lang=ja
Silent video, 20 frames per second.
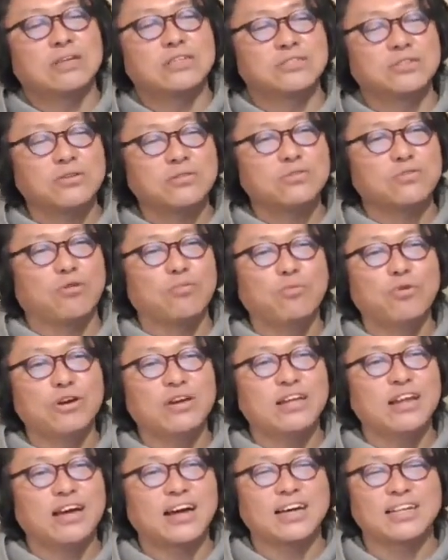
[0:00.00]
でちょっと思
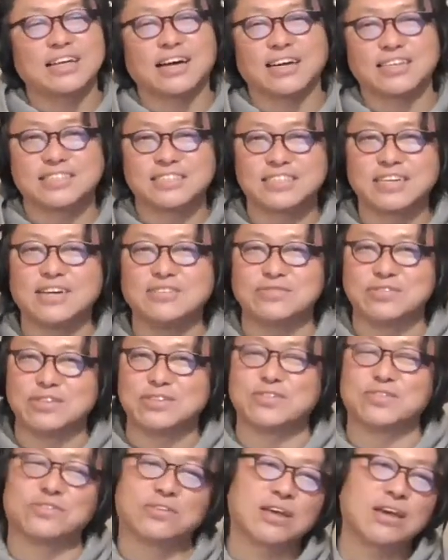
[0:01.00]
い入れがなんか違うん
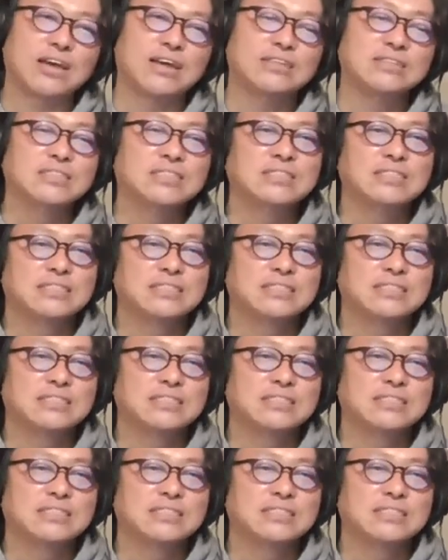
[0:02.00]
ですよね。